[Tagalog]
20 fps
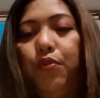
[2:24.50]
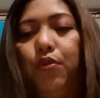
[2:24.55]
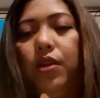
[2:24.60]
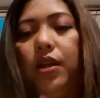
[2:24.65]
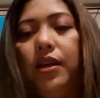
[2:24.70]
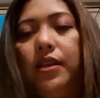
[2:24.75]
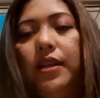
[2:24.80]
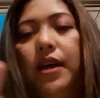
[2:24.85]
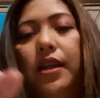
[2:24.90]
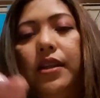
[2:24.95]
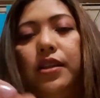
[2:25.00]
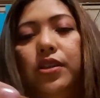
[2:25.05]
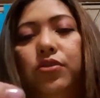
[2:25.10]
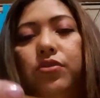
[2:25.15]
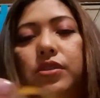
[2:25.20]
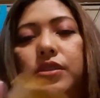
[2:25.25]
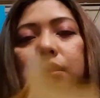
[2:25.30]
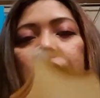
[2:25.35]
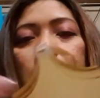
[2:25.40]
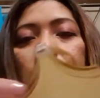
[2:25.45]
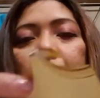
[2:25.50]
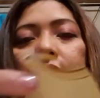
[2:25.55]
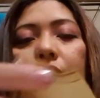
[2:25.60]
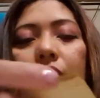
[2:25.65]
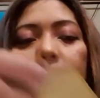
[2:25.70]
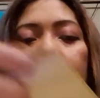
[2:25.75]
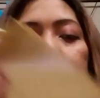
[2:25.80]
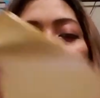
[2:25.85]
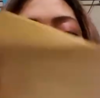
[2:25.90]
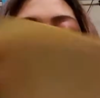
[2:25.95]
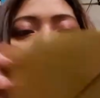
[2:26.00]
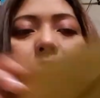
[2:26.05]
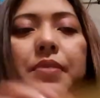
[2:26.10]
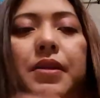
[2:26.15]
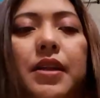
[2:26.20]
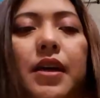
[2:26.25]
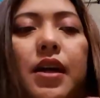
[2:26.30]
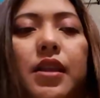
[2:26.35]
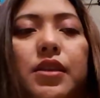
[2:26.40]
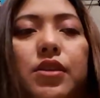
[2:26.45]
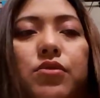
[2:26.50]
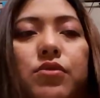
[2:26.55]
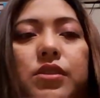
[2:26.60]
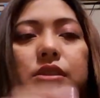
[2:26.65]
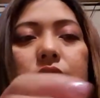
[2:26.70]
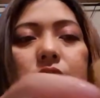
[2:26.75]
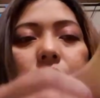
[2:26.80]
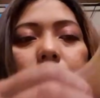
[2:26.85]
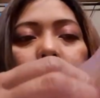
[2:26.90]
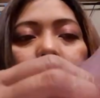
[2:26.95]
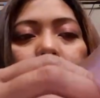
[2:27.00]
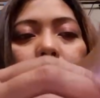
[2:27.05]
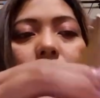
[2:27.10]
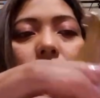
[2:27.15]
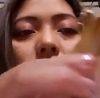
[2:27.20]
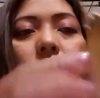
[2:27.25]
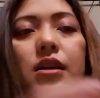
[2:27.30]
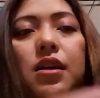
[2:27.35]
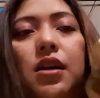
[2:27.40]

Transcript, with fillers: lang natin yung string. Hahanapin natin yung string.